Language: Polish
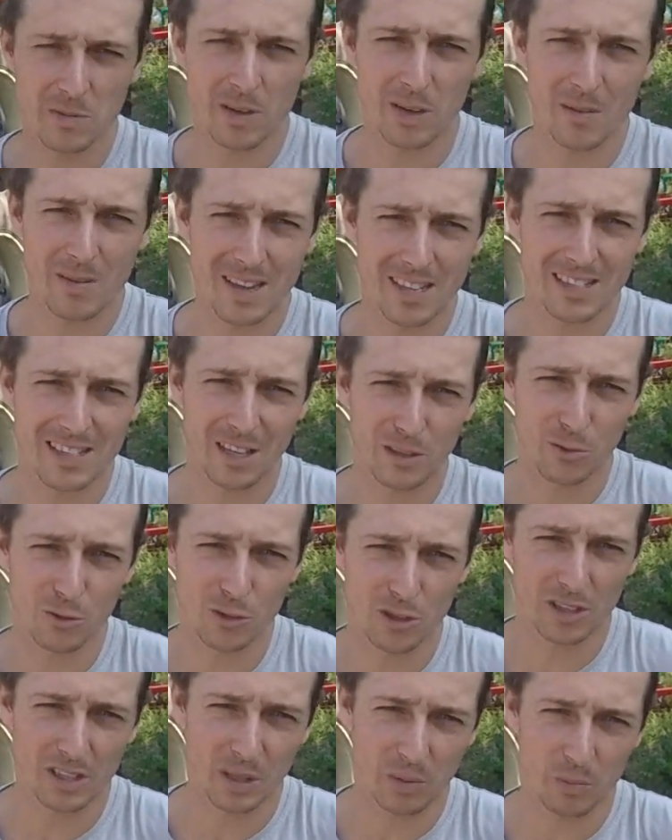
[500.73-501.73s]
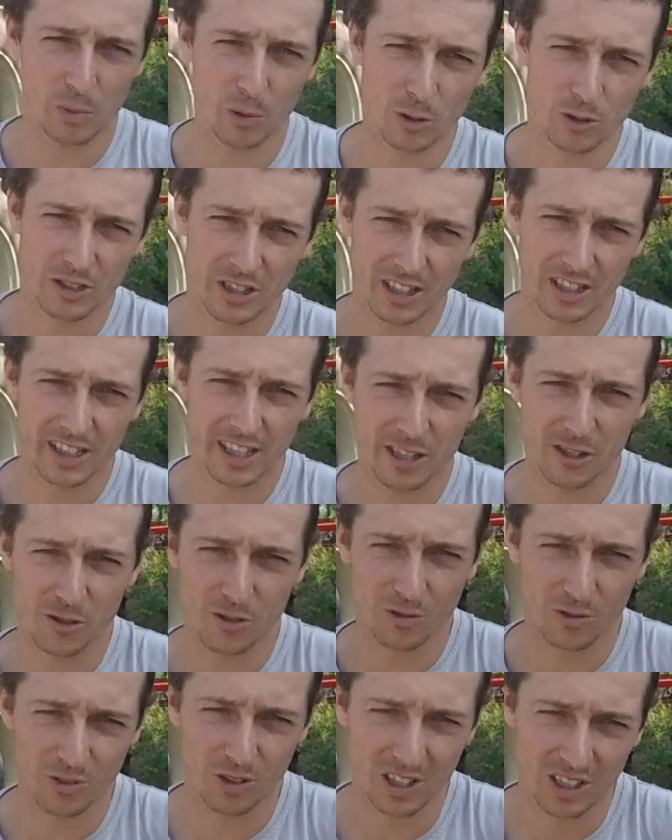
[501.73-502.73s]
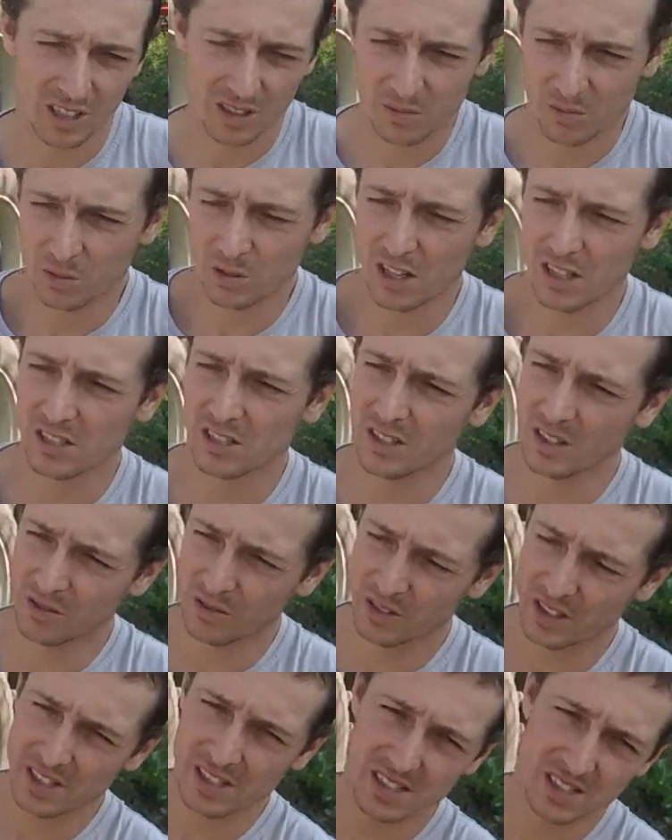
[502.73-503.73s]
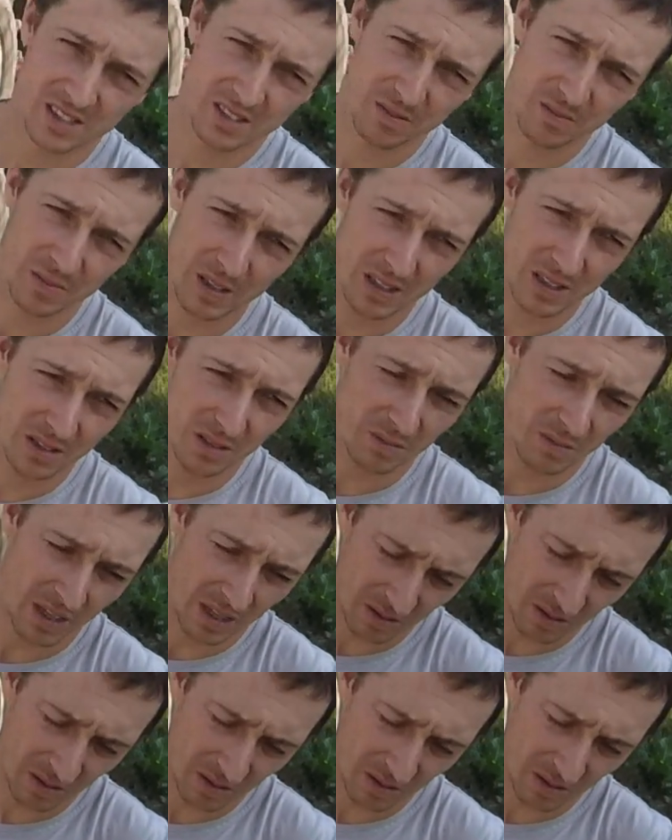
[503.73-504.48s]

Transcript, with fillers: że mają aż za dużo tych burz, tych deszczów. U nas znowu jest bardzo